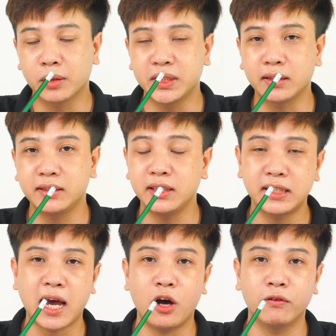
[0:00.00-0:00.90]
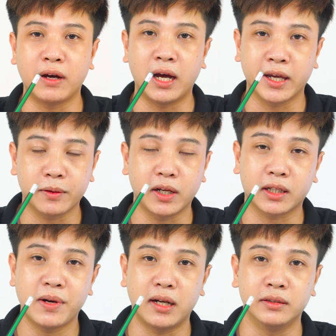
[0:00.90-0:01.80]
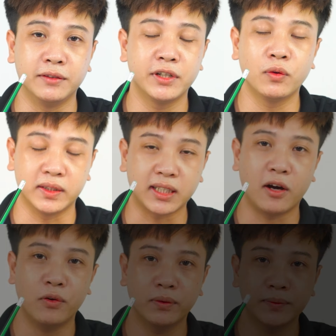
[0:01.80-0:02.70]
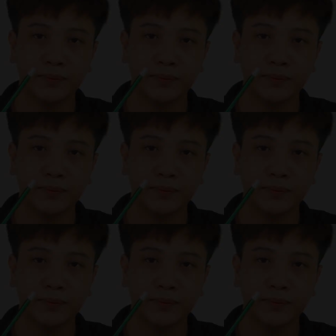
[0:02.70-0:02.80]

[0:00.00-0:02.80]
Còn bây giờ thì xin chào và hẹn gặp lại các bạn ở những video lần sau.